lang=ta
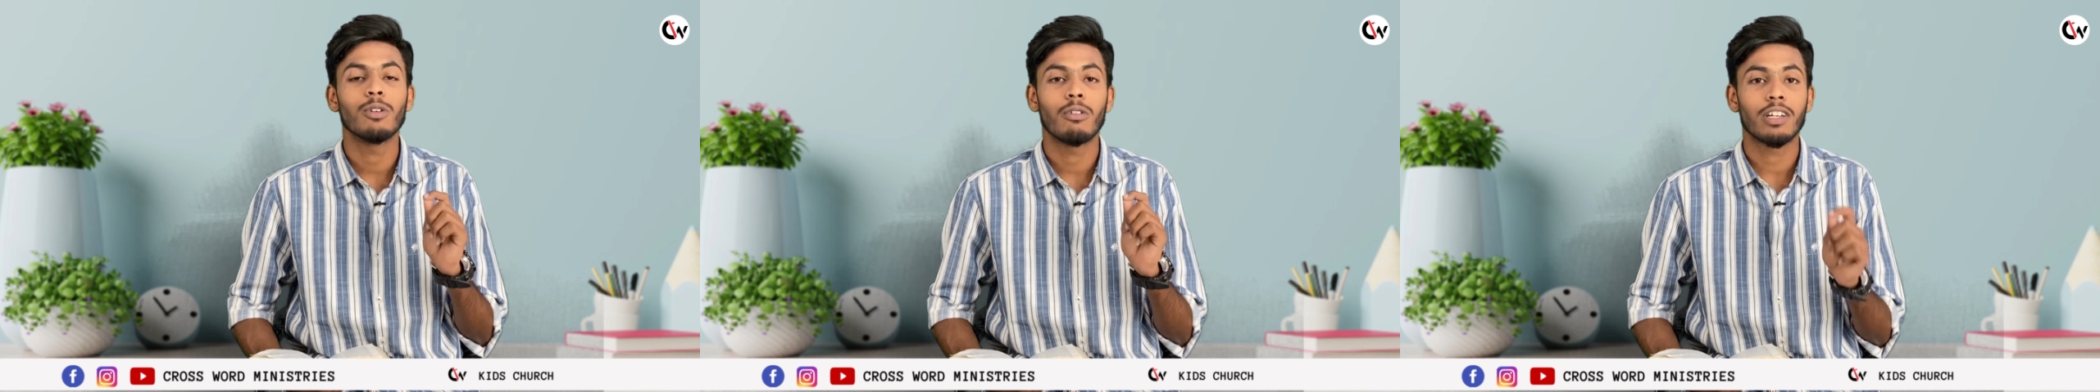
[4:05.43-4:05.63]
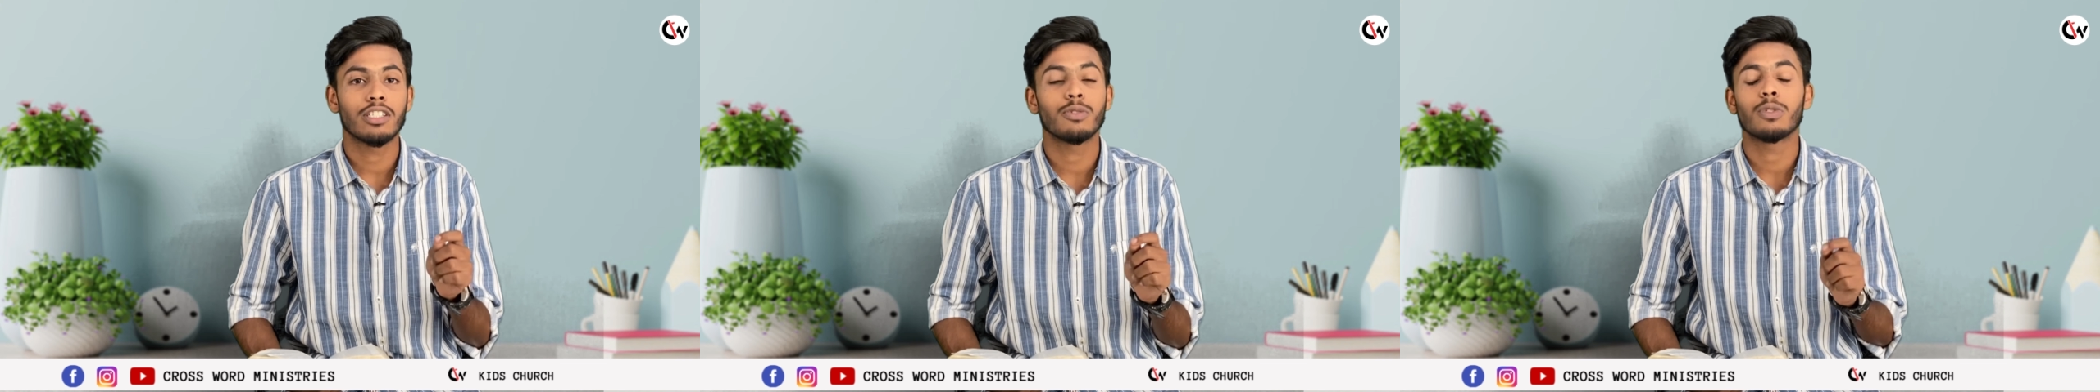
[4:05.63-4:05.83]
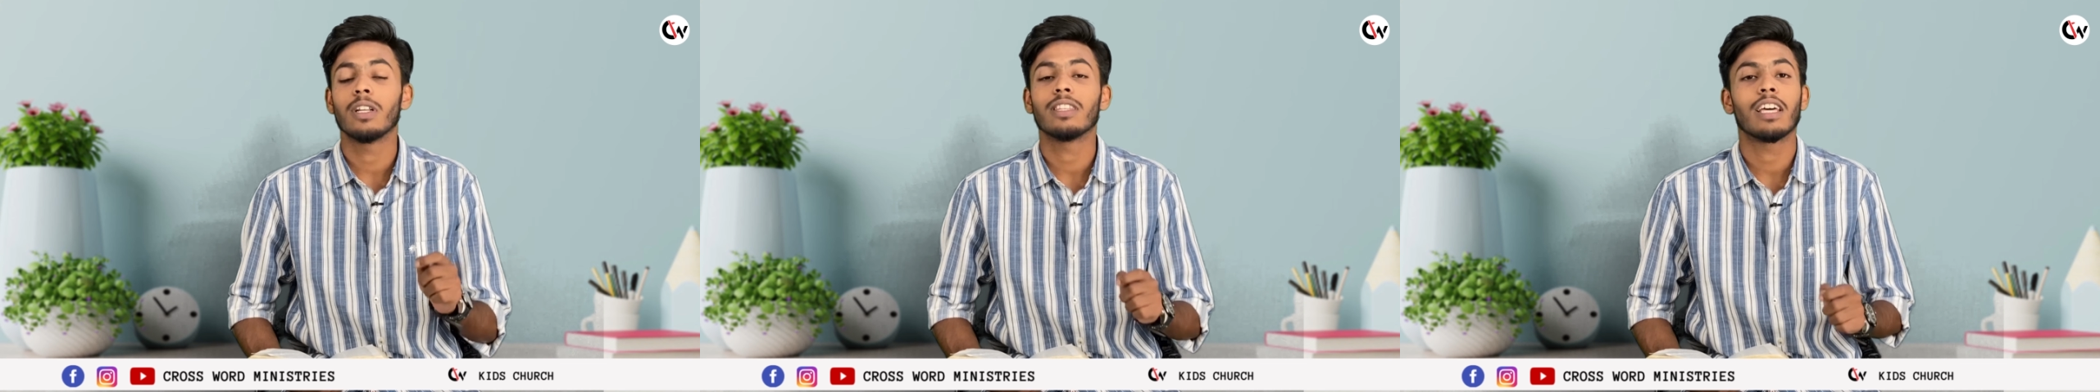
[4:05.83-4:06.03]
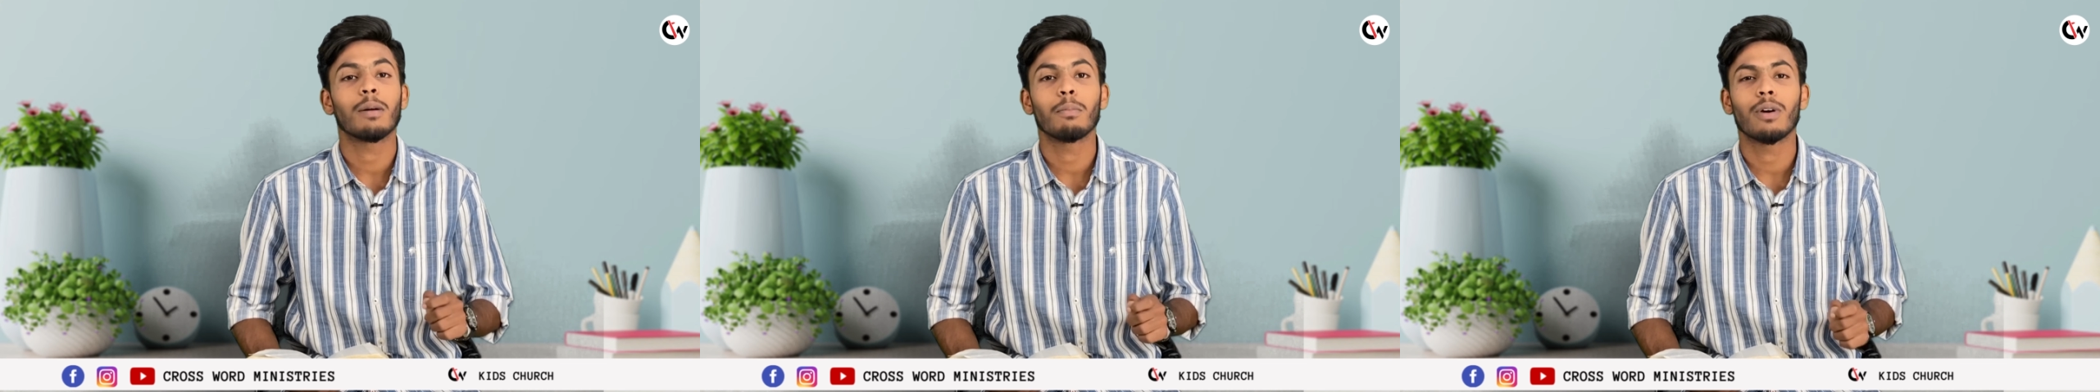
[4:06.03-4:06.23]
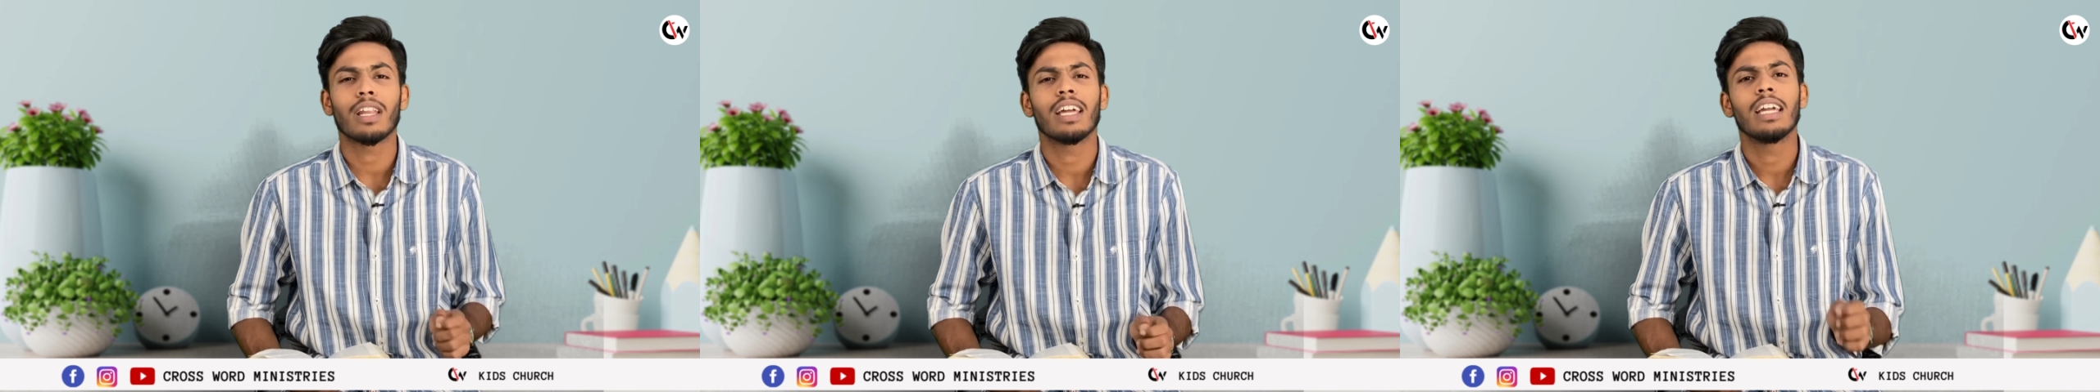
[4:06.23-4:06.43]
ஒரு வசனம் சொல்லி தர
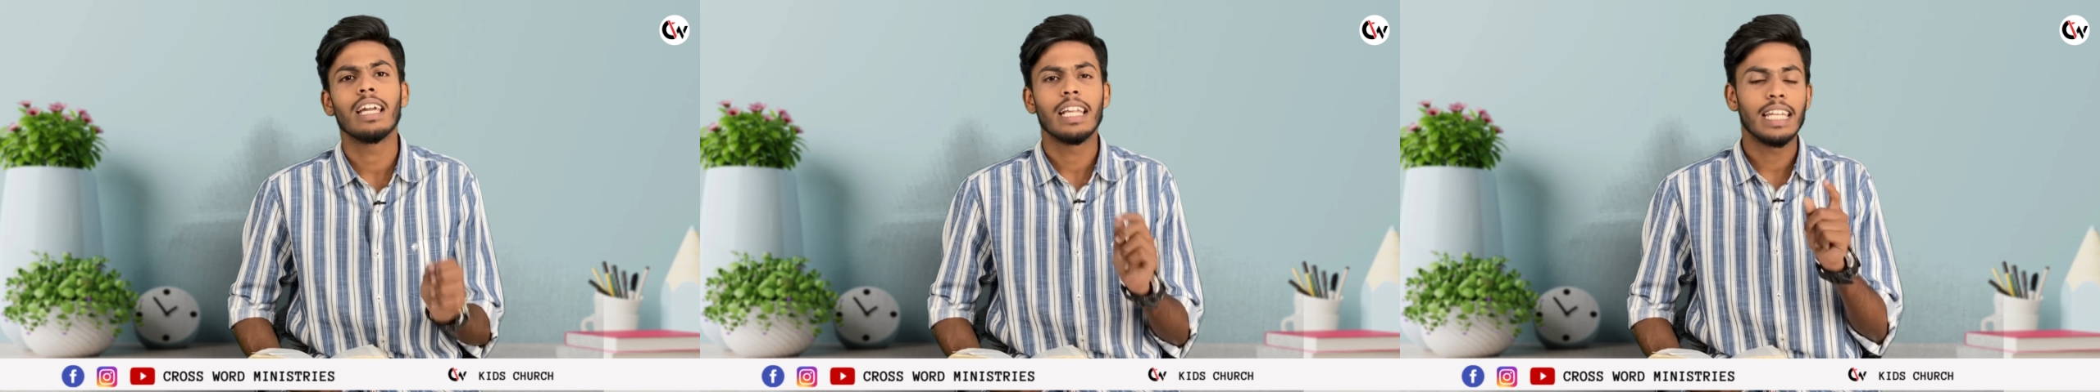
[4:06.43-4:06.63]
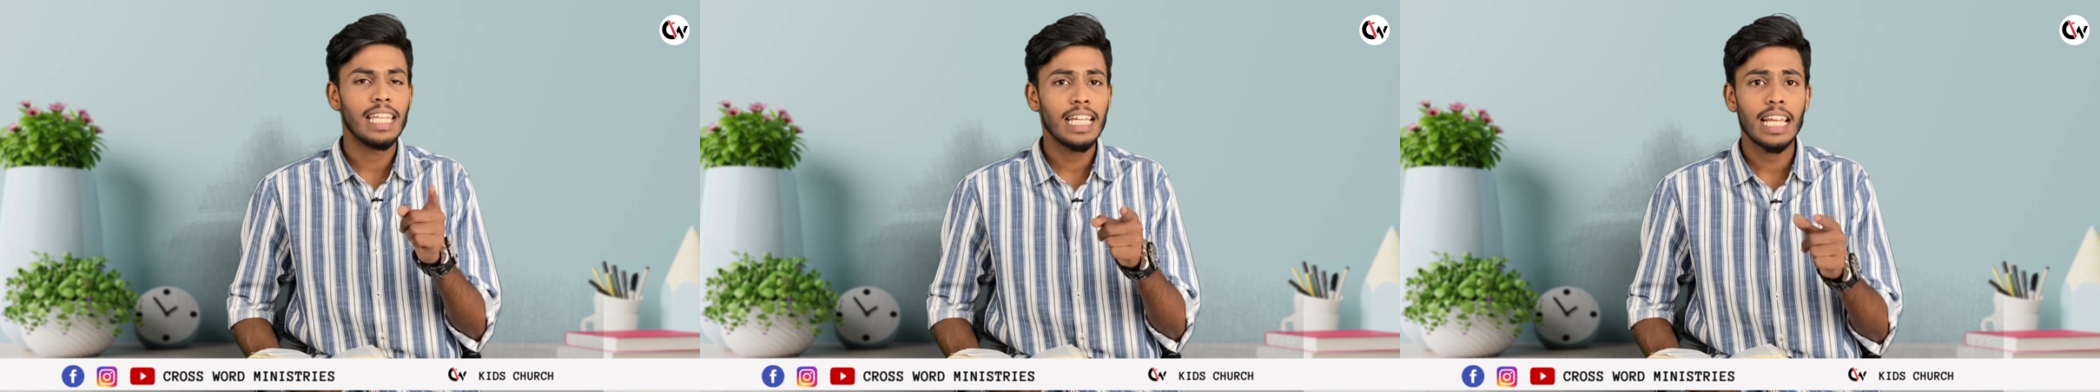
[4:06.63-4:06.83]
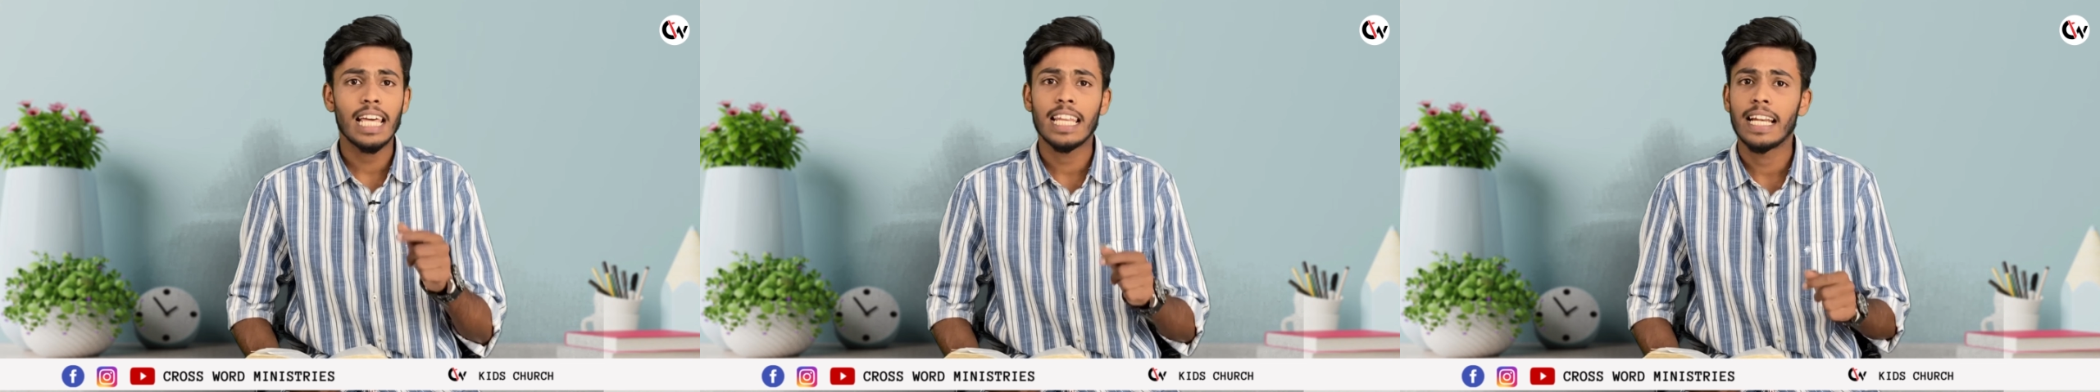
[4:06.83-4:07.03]
போகிறேன் நீங்களாம்